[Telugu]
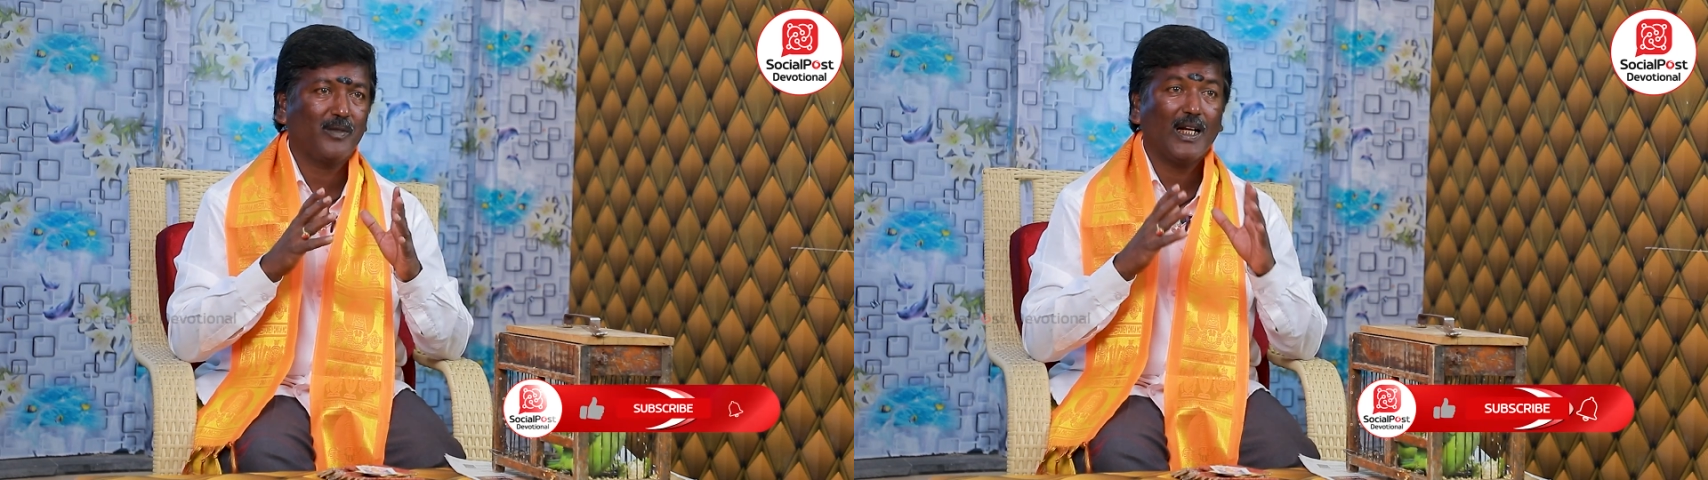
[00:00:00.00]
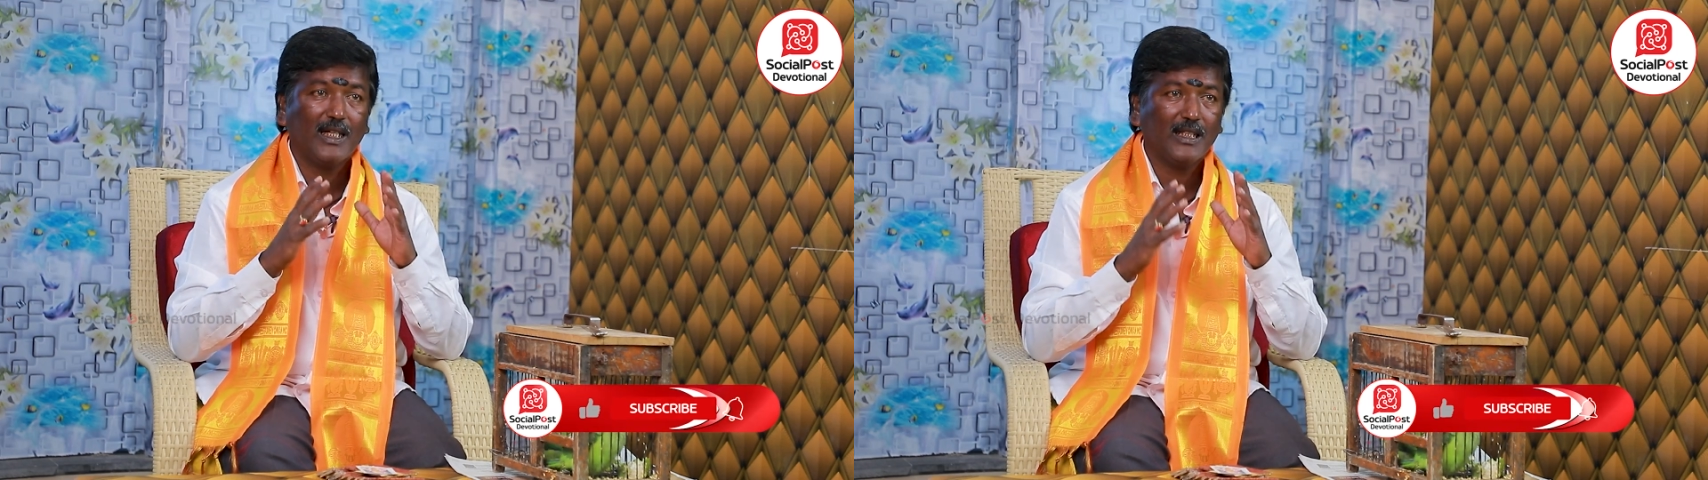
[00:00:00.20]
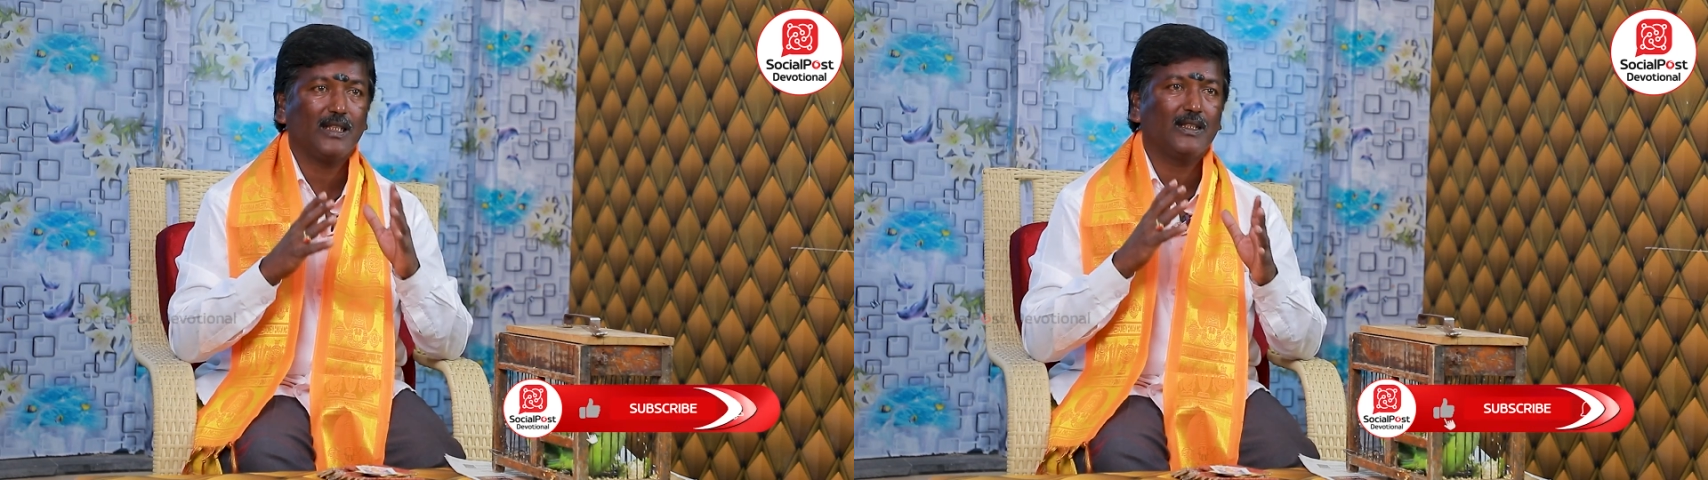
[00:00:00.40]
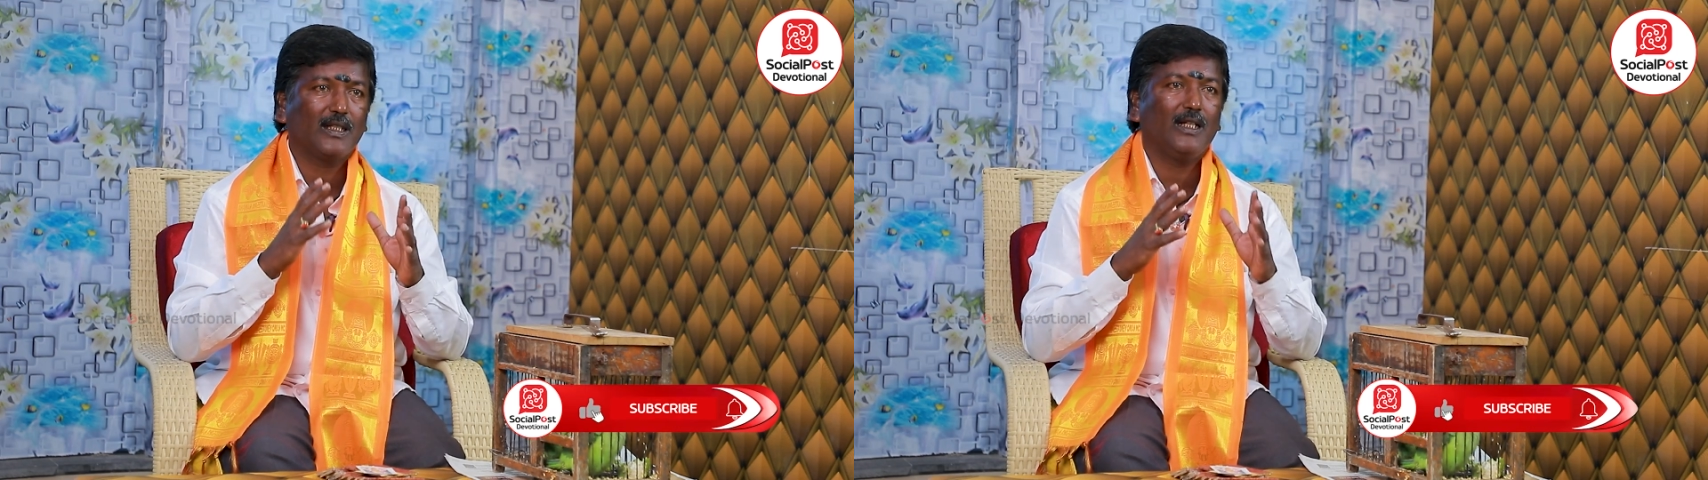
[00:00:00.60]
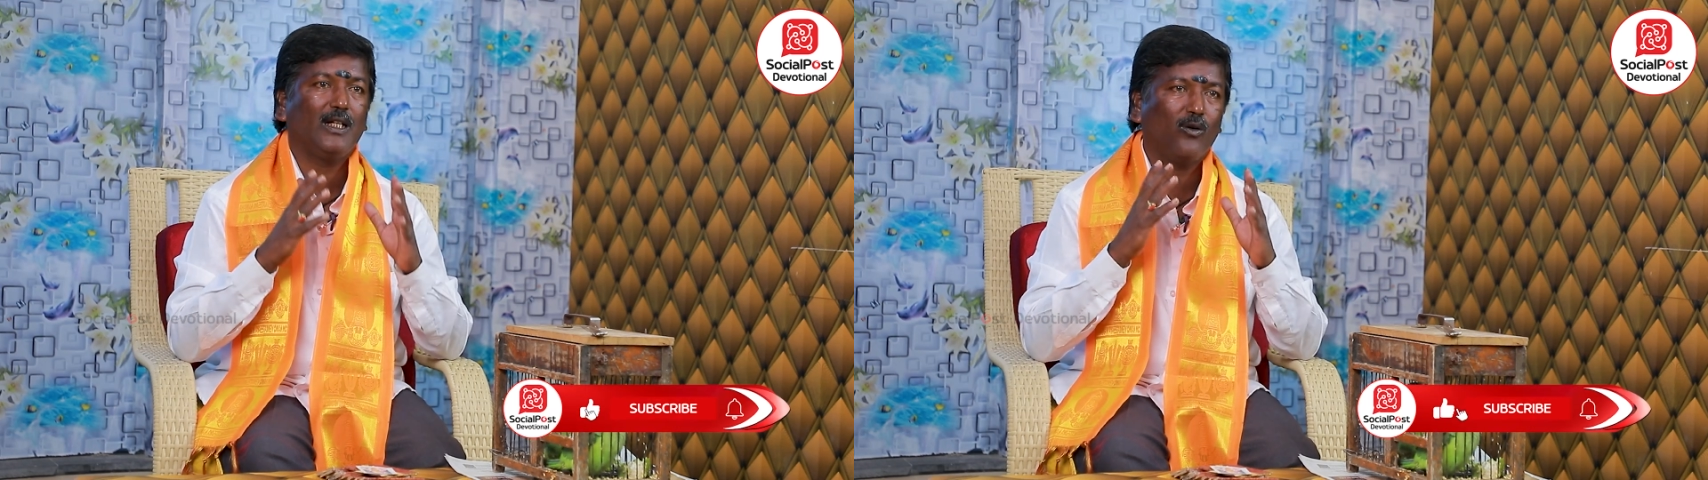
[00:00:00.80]
అలాంటి
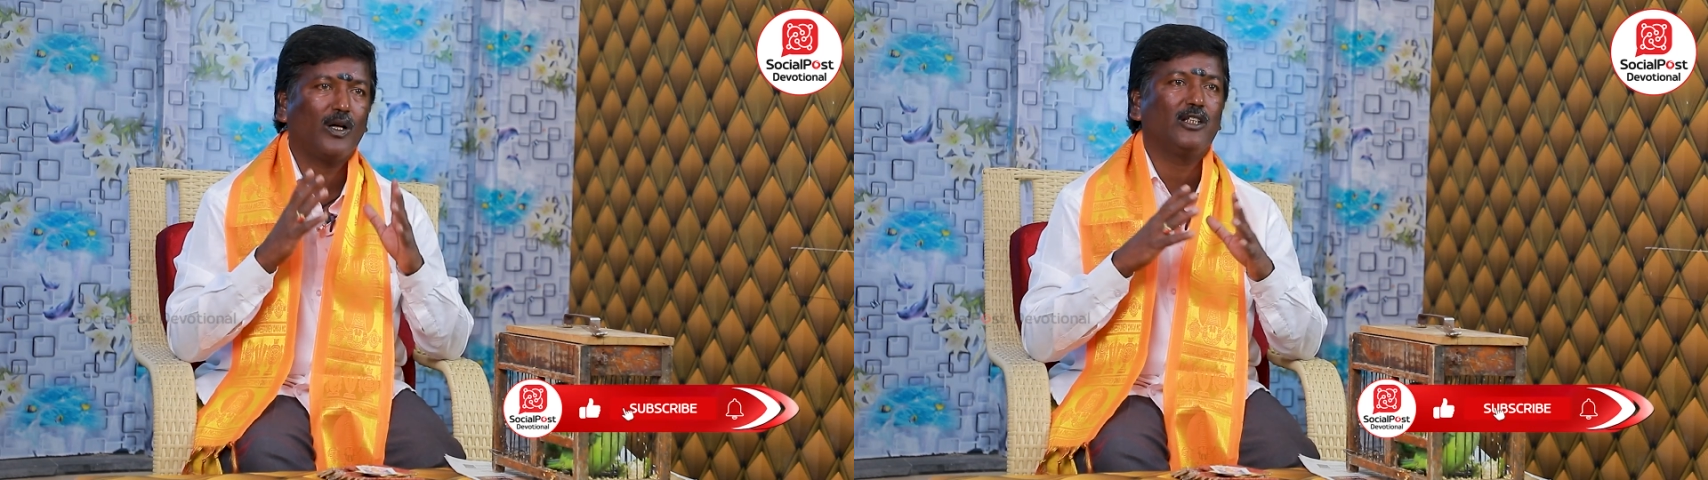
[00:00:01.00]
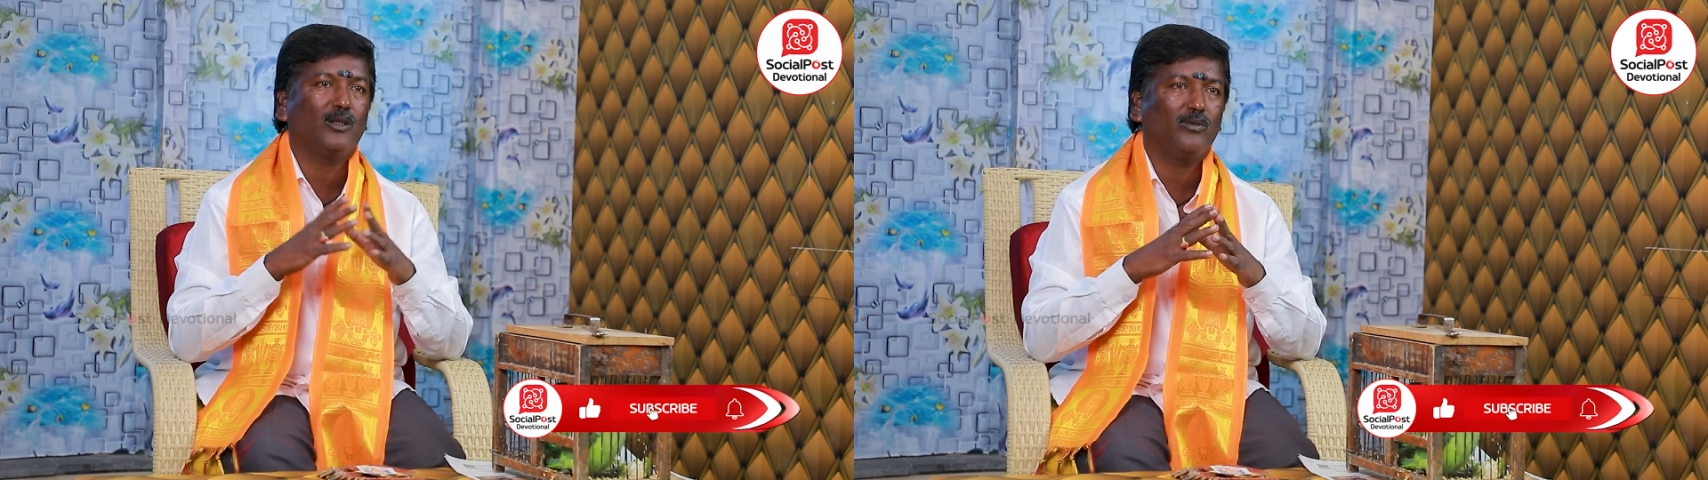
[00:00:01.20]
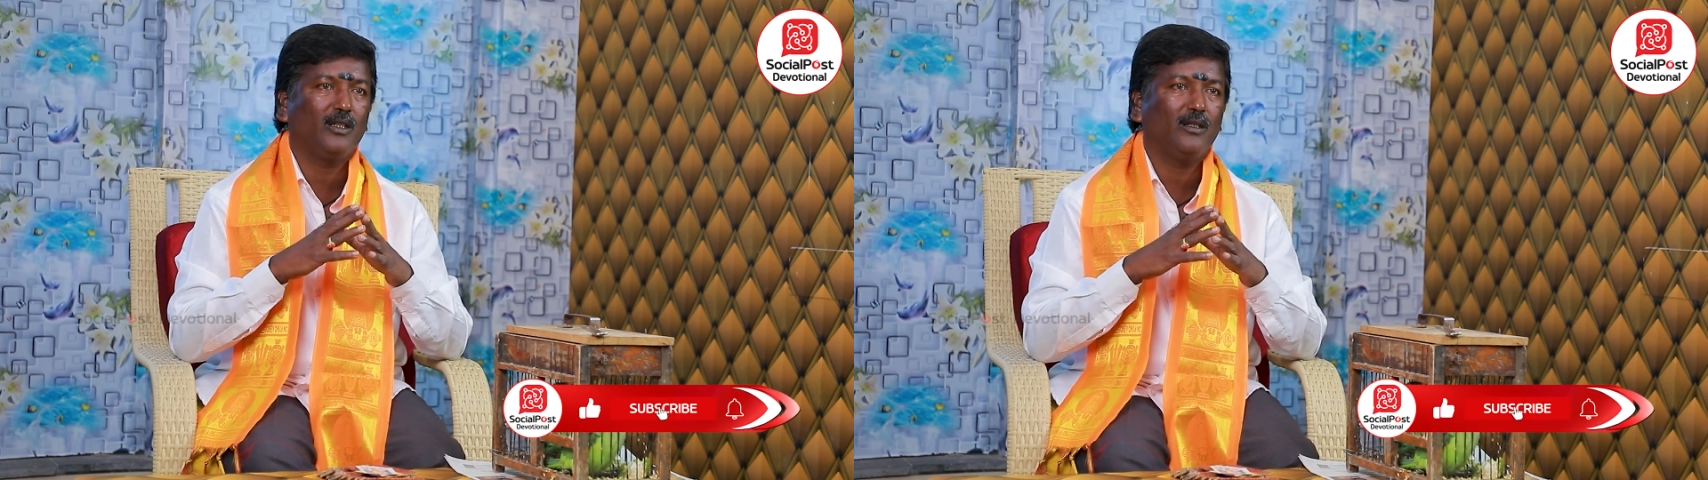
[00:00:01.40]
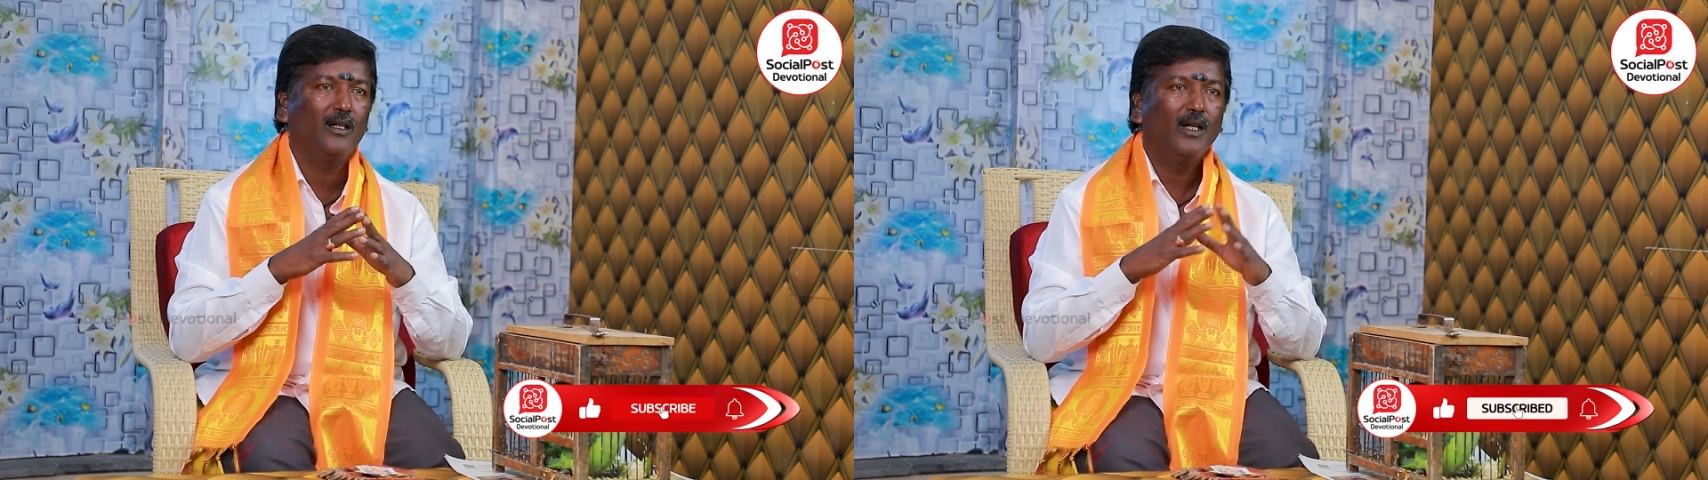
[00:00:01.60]
రిస్క్ అయ్యే అవకాశం ఉంది